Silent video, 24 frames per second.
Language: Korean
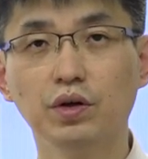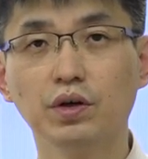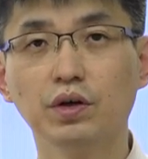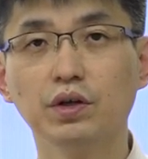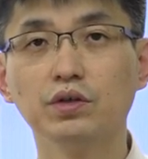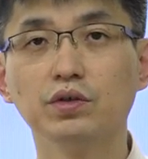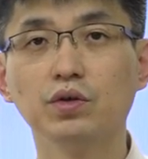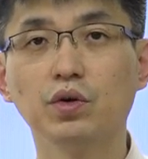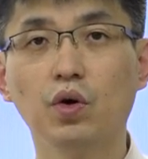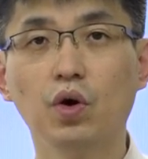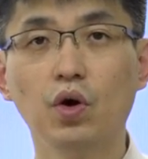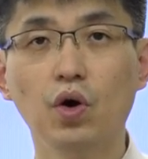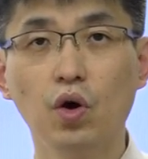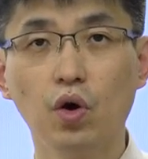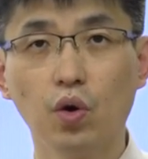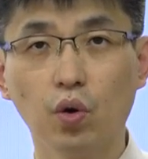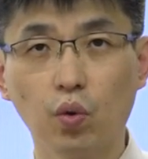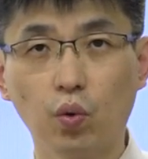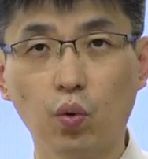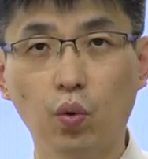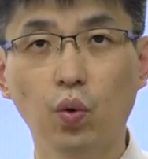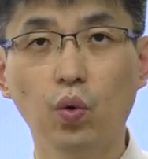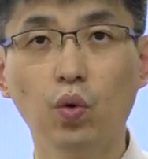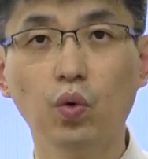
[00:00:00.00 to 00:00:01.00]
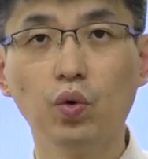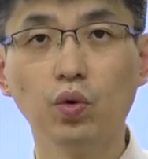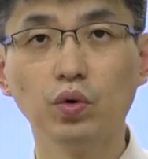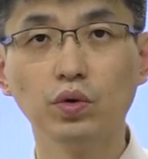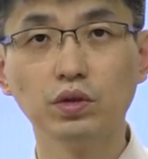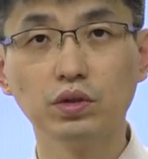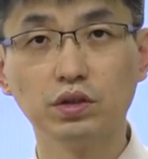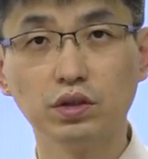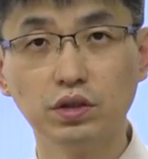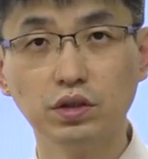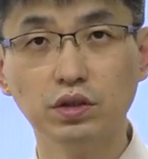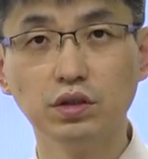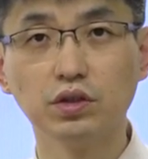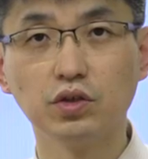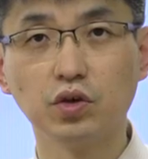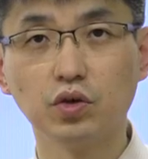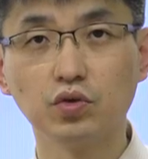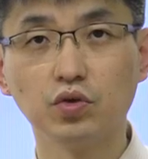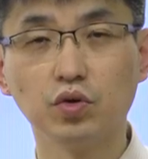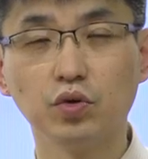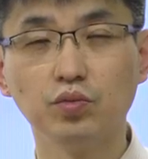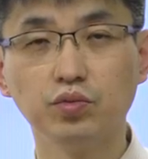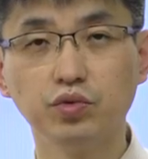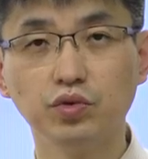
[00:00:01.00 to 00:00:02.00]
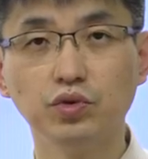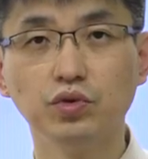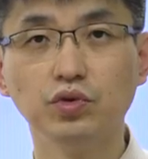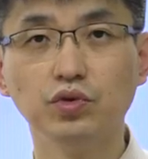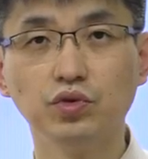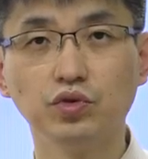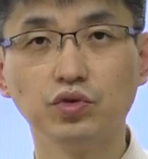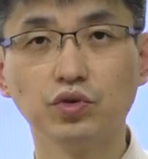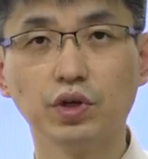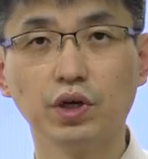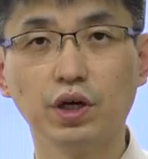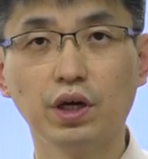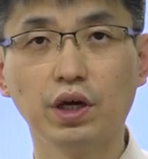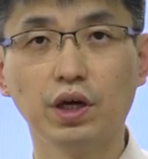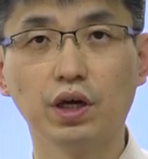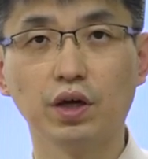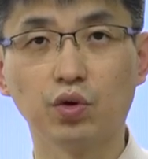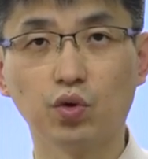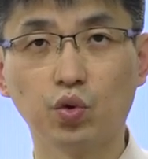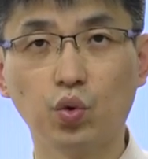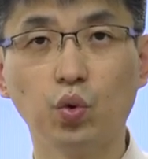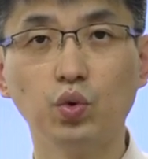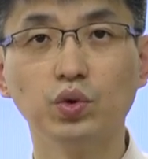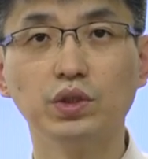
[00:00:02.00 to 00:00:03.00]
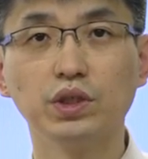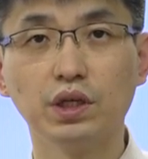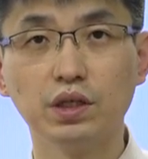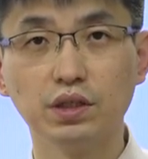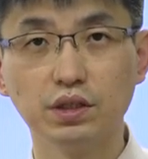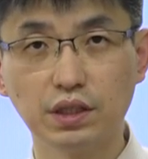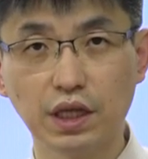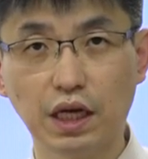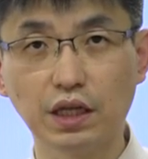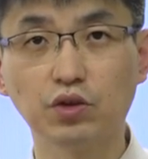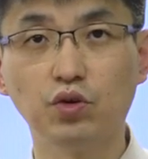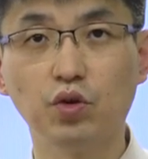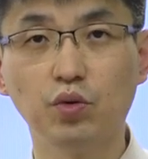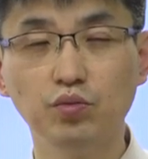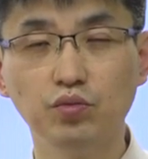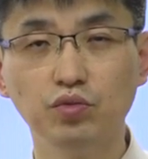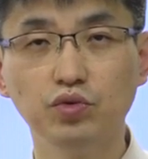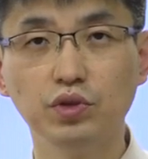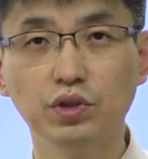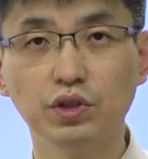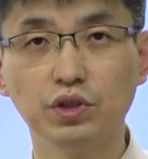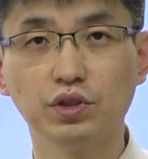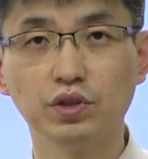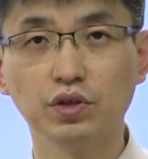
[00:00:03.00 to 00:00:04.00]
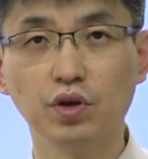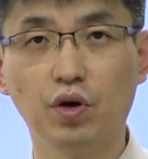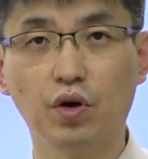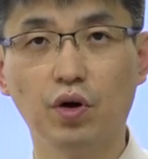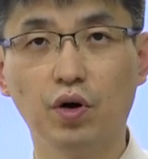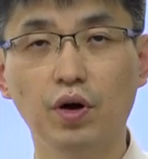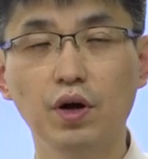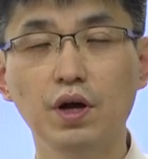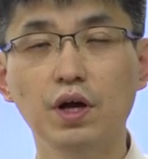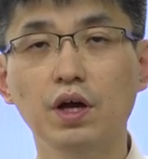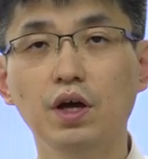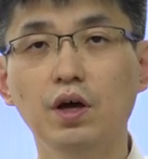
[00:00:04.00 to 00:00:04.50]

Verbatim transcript: 그래서 그거를 들으셨던 분들 중에 교재를 샀던 분 있죠.